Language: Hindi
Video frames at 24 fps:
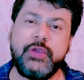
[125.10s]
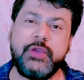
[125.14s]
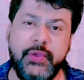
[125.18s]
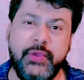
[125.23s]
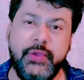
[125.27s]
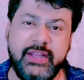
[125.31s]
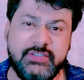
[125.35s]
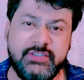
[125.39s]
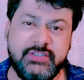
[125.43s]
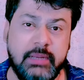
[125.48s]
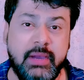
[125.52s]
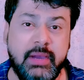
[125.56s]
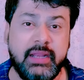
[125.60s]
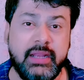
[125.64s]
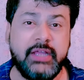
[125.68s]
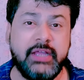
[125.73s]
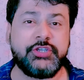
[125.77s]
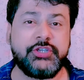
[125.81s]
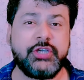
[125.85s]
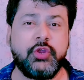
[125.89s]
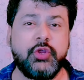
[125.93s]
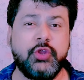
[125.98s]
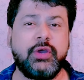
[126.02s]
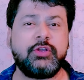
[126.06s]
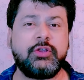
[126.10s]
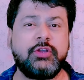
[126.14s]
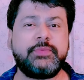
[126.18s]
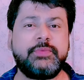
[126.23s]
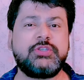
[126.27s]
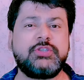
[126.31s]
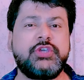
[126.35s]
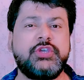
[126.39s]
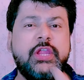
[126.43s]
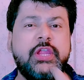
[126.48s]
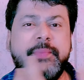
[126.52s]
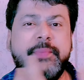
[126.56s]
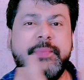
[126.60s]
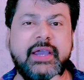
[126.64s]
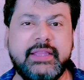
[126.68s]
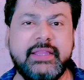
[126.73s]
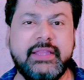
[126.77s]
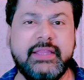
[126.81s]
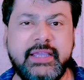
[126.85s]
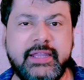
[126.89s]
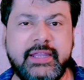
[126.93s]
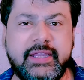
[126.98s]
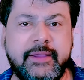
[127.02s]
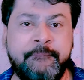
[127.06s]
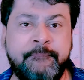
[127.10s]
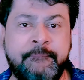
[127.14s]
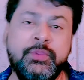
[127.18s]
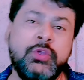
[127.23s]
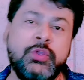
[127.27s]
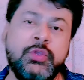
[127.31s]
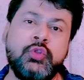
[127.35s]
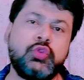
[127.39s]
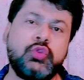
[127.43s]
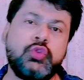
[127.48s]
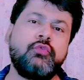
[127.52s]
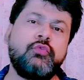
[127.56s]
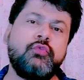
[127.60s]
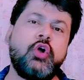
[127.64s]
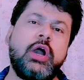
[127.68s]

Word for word: कहो यार सलमान खान शाहरुख खान जब स्क्रीन पे आते हैं ना तो वो